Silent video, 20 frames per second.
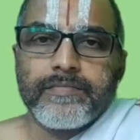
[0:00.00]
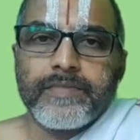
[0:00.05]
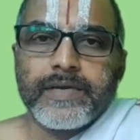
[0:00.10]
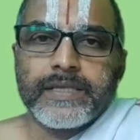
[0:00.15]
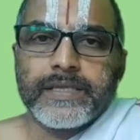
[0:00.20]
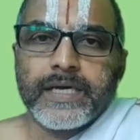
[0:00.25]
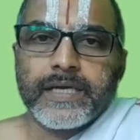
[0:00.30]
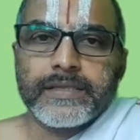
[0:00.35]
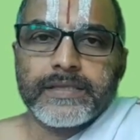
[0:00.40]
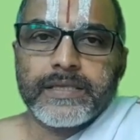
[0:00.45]

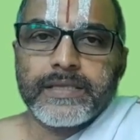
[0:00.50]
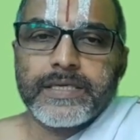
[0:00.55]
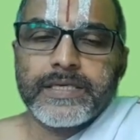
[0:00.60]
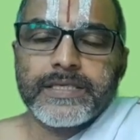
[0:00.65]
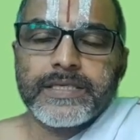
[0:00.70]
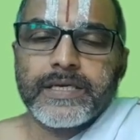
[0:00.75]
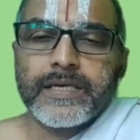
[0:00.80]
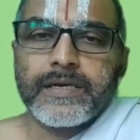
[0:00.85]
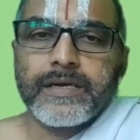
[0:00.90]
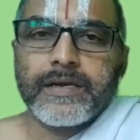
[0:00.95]
வேதாந்த
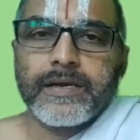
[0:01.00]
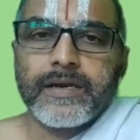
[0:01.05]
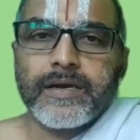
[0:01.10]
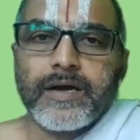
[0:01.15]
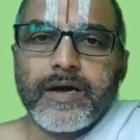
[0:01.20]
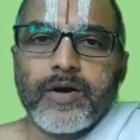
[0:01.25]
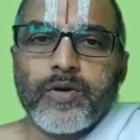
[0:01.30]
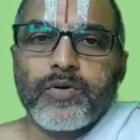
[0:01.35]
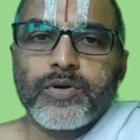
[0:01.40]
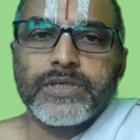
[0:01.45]
தேசியன்
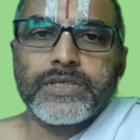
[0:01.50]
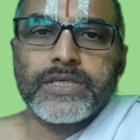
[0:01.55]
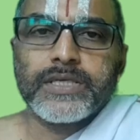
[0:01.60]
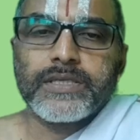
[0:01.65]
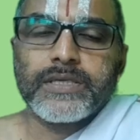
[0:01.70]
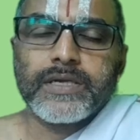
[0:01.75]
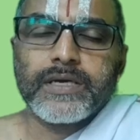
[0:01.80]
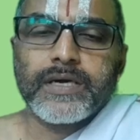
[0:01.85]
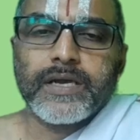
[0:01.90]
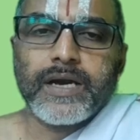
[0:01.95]
அருளி
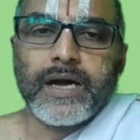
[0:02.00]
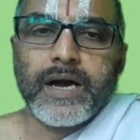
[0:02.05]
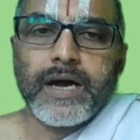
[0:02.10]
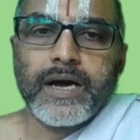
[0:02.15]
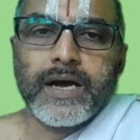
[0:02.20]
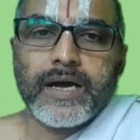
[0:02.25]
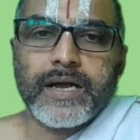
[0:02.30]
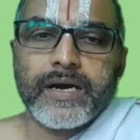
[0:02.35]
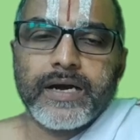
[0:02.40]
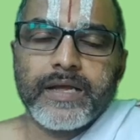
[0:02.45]
செய்திருக்கிற
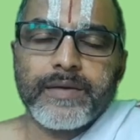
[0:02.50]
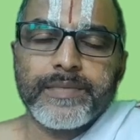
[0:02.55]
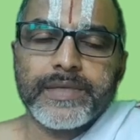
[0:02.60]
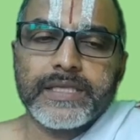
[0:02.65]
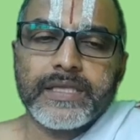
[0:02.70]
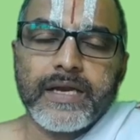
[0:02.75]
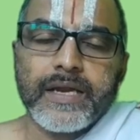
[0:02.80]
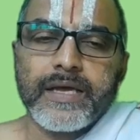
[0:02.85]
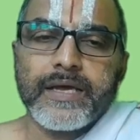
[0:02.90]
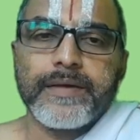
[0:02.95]
ஆகார
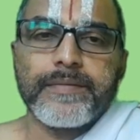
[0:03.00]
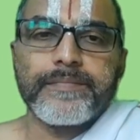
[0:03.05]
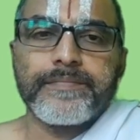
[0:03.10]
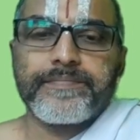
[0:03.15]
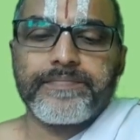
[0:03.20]
நியமத்திலே